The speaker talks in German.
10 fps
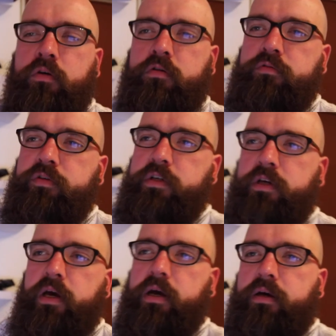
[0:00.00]

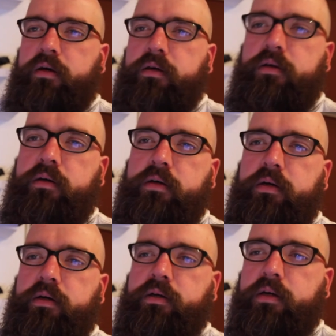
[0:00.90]
irgendwie
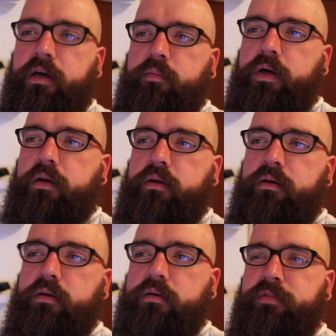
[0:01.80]
kann man
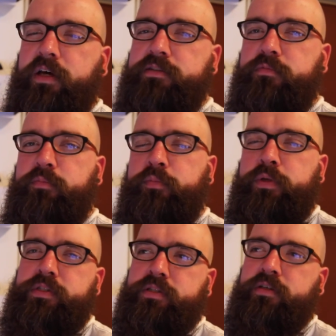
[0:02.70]
äh, da so ein
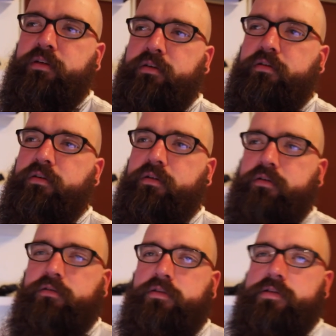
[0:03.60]
bisschen äh,
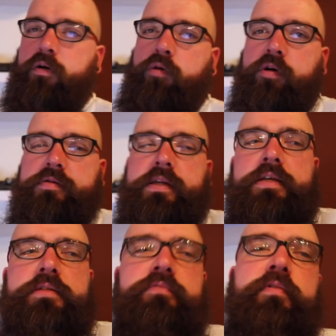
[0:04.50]
die Sau rauslassen,